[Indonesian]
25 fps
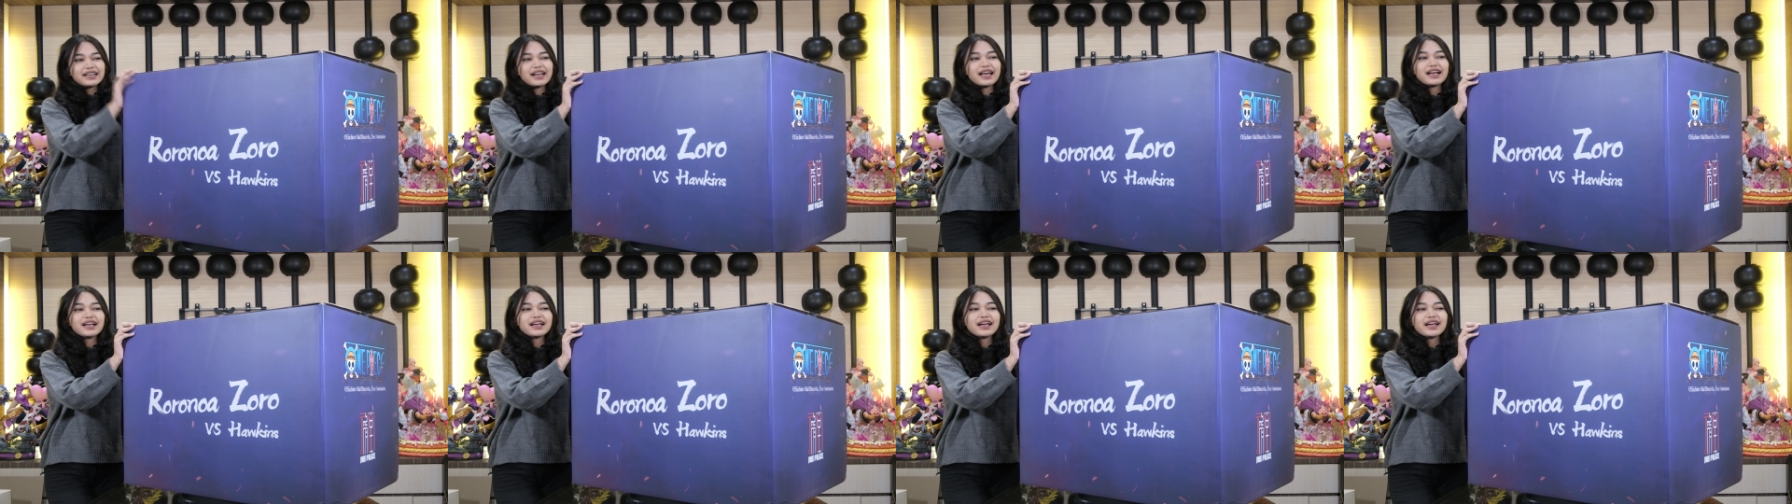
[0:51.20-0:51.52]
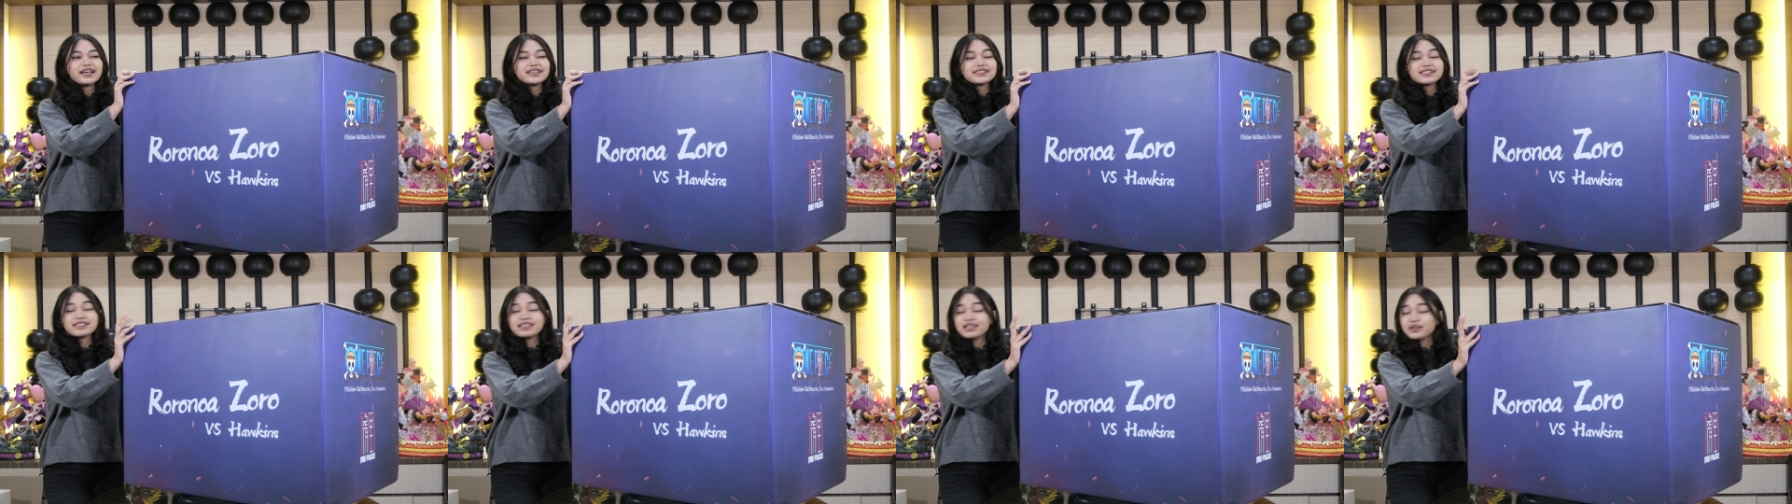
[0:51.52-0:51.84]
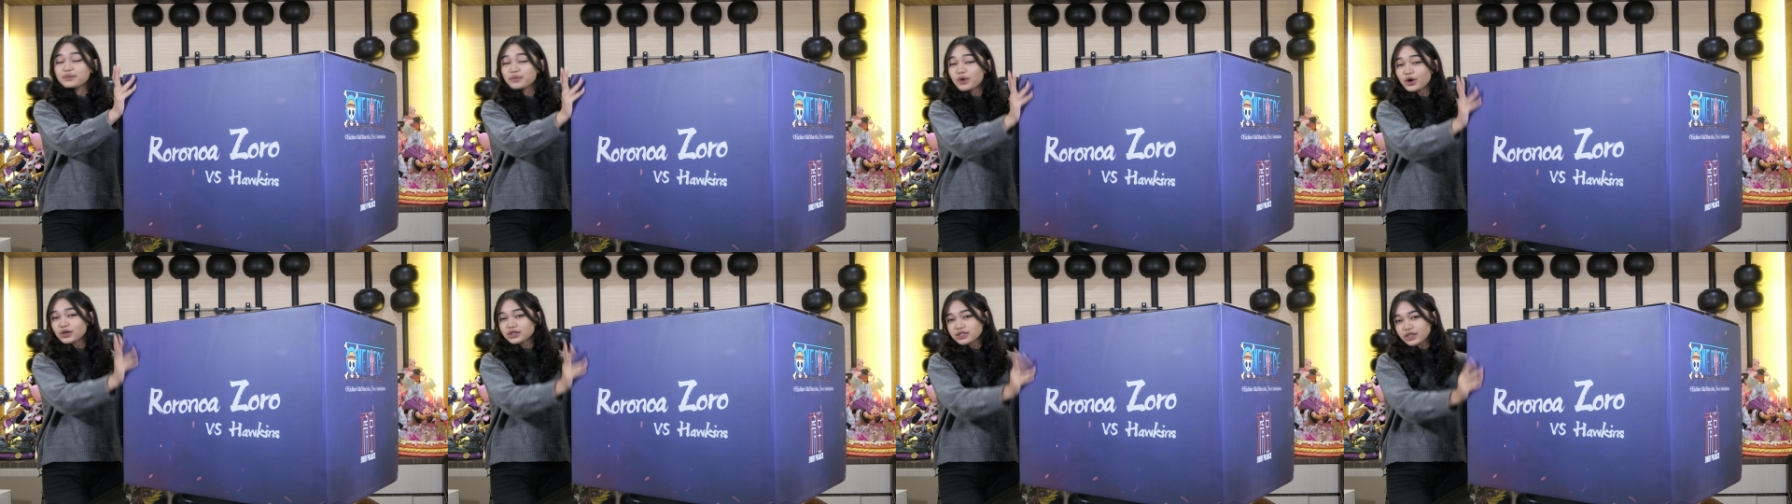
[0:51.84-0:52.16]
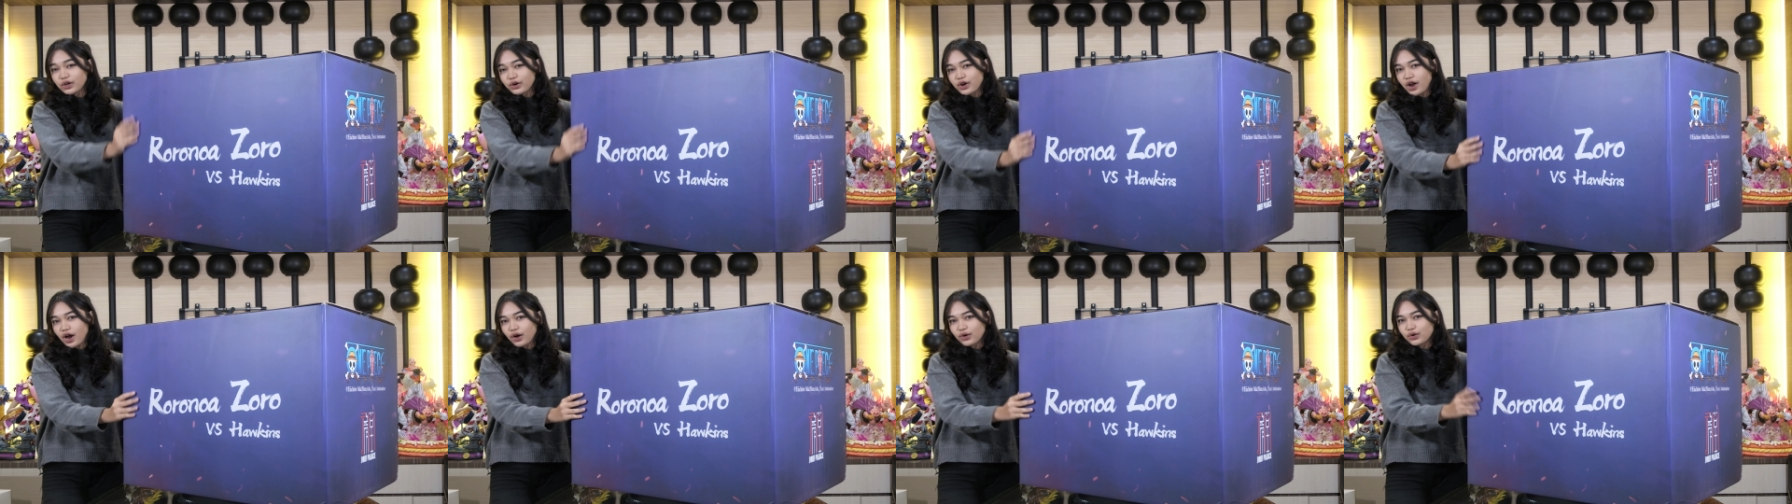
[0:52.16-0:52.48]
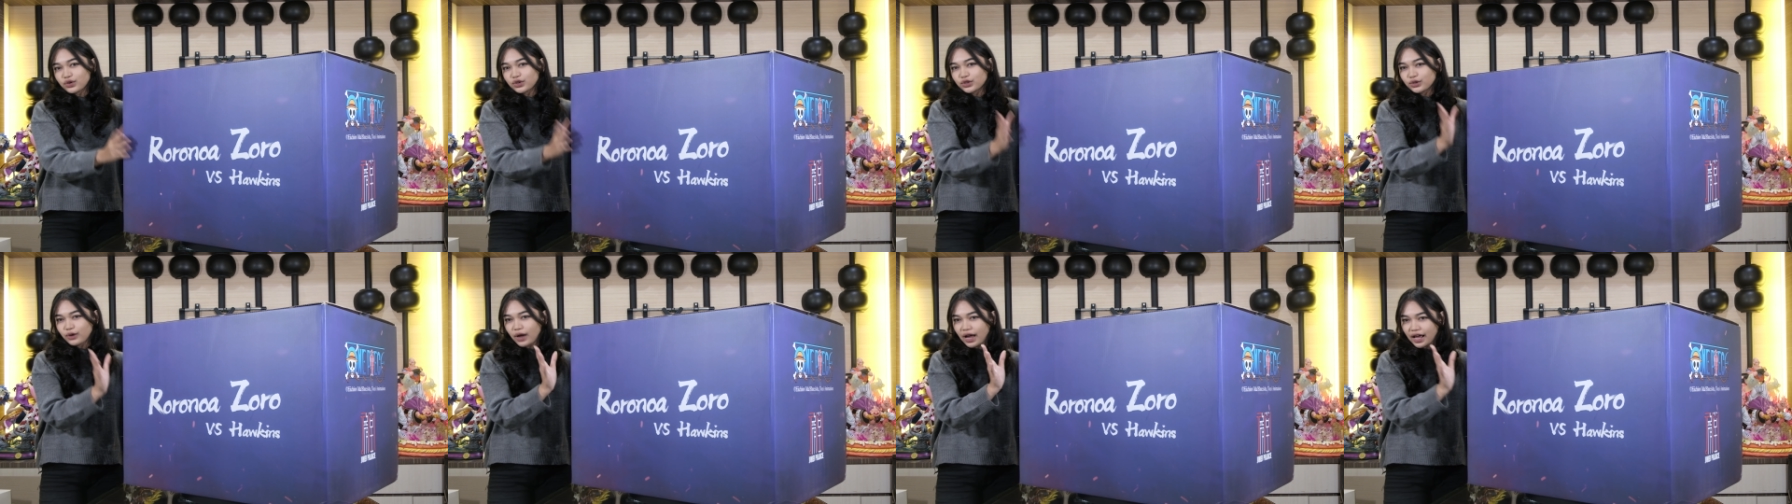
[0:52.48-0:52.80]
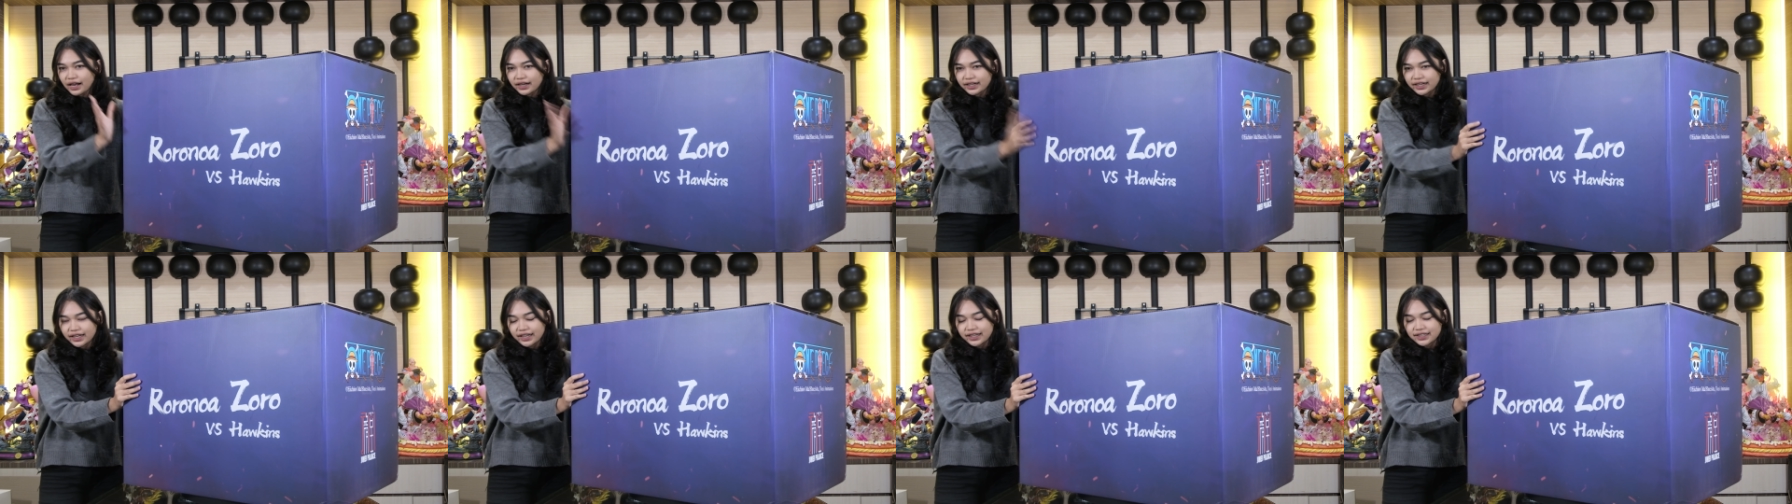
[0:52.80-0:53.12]
Nah guys, ini boxnya udah aku
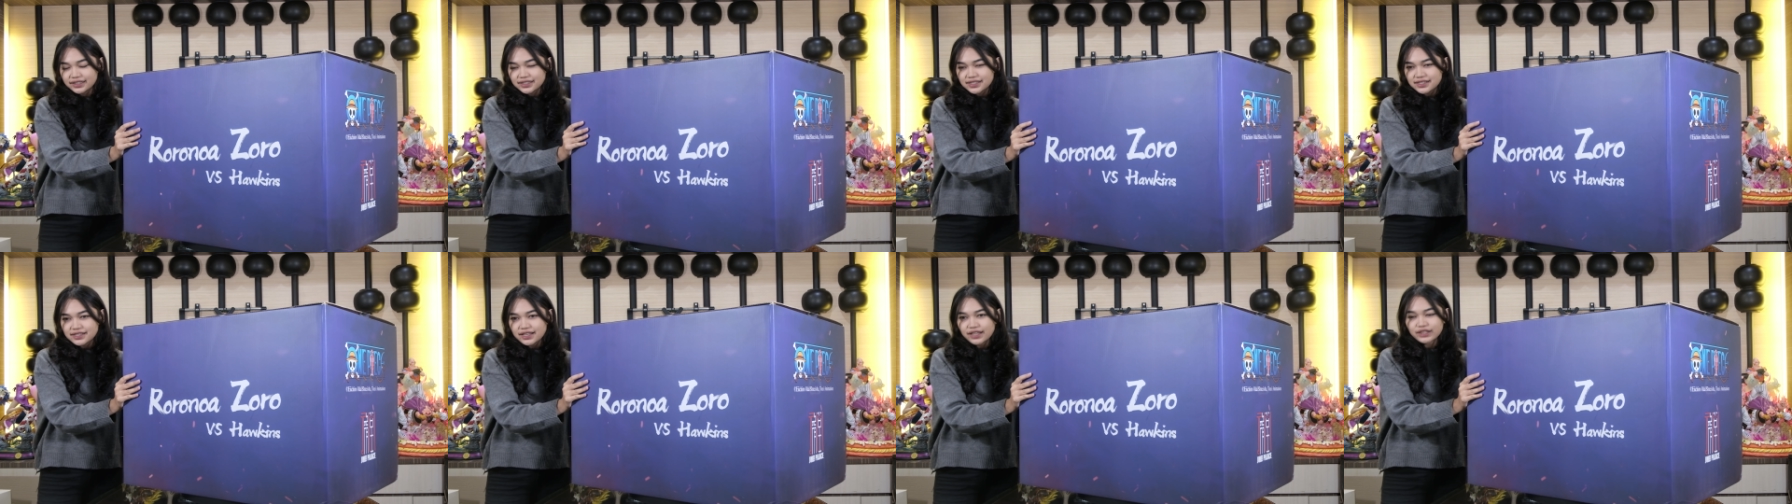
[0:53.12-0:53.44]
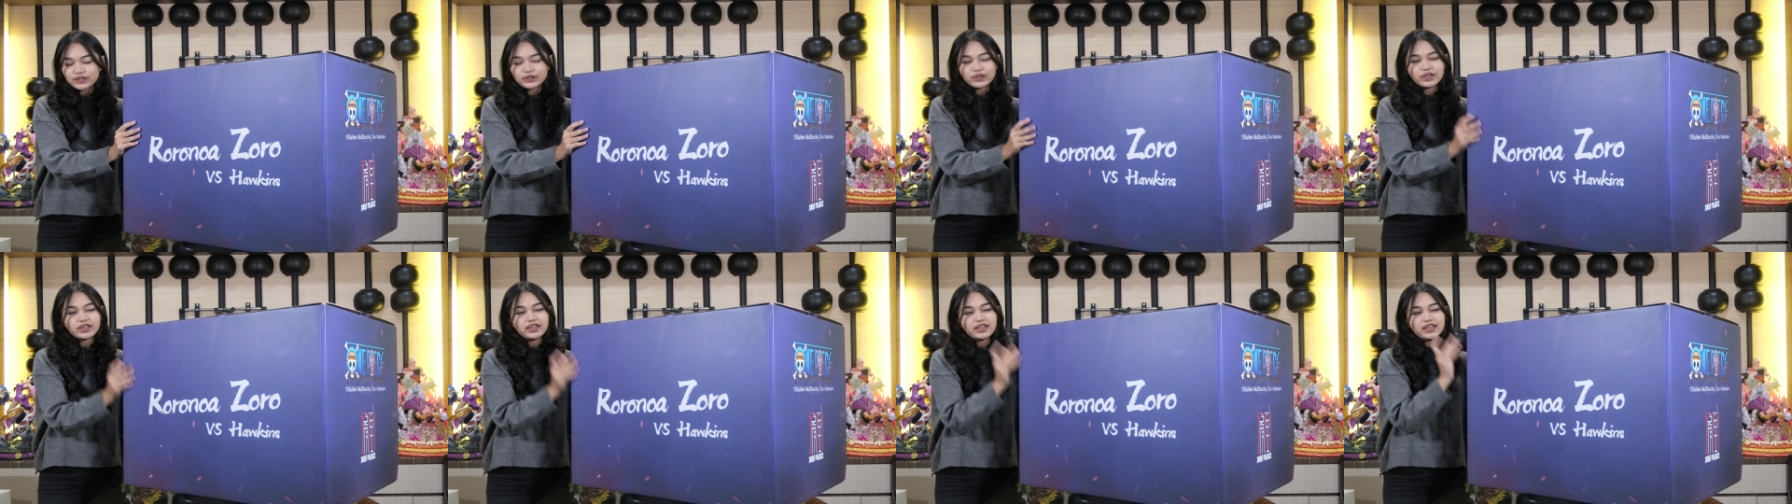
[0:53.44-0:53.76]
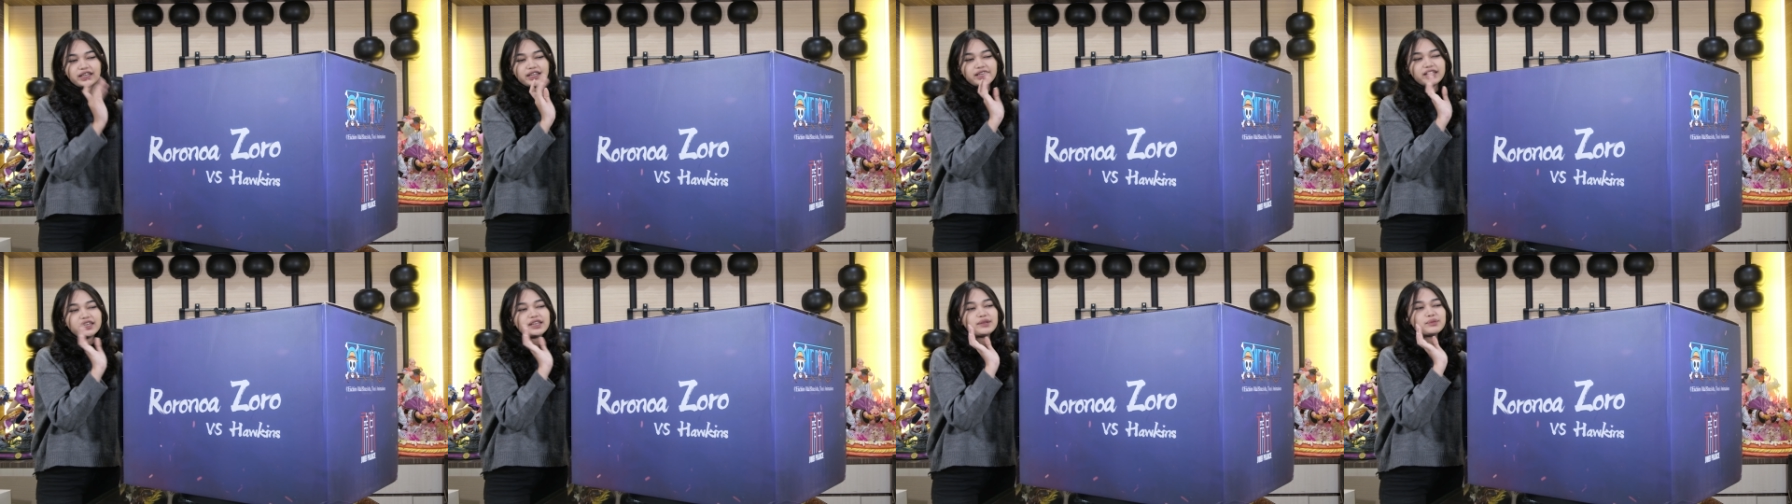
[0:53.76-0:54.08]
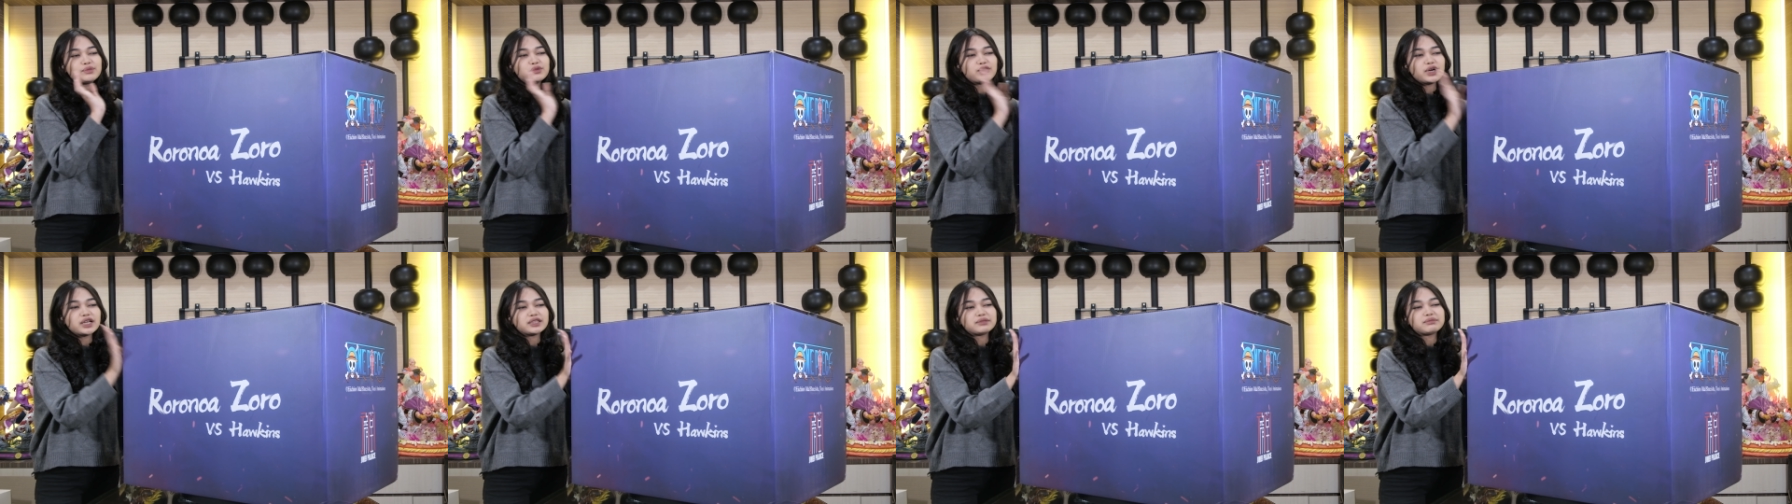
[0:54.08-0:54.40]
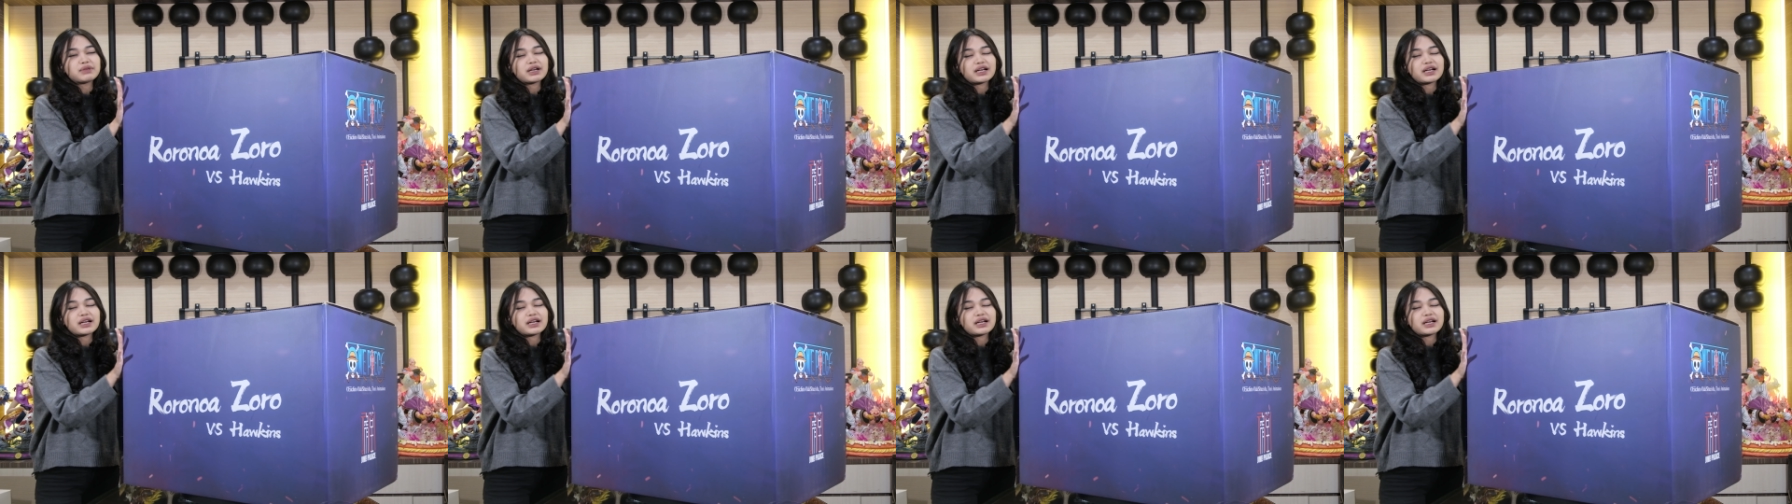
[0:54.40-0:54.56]
keluarin. Set ini dibuat